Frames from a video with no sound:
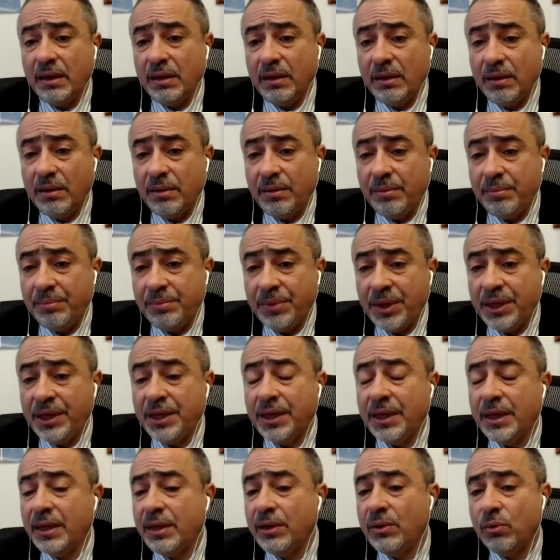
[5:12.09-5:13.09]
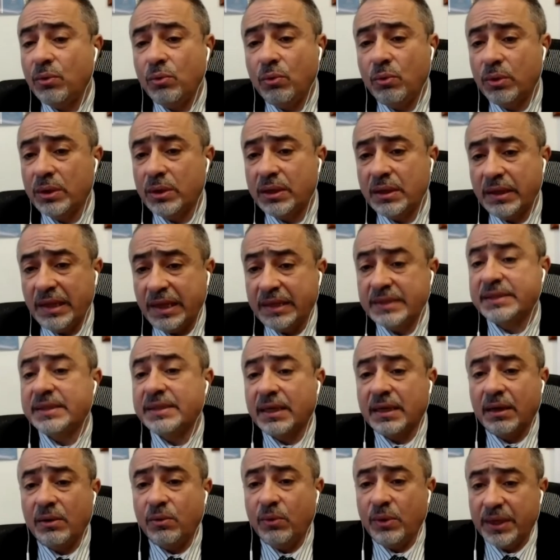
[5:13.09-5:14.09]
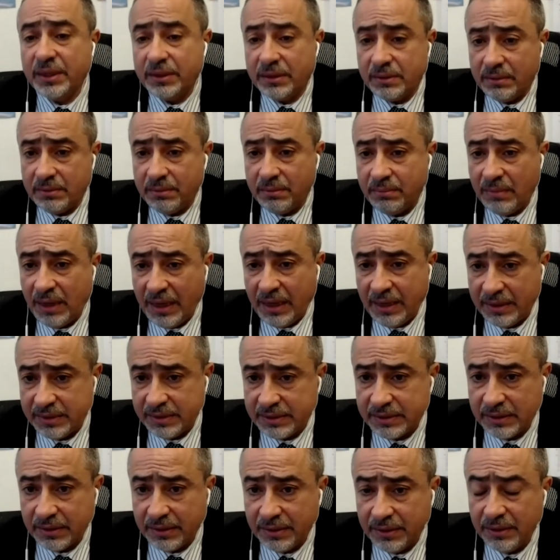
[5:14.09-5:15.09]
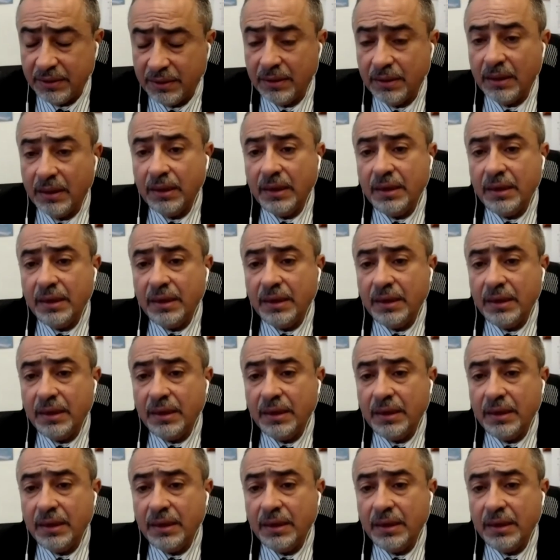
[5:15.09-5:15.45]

103 سنوات مع هالسنة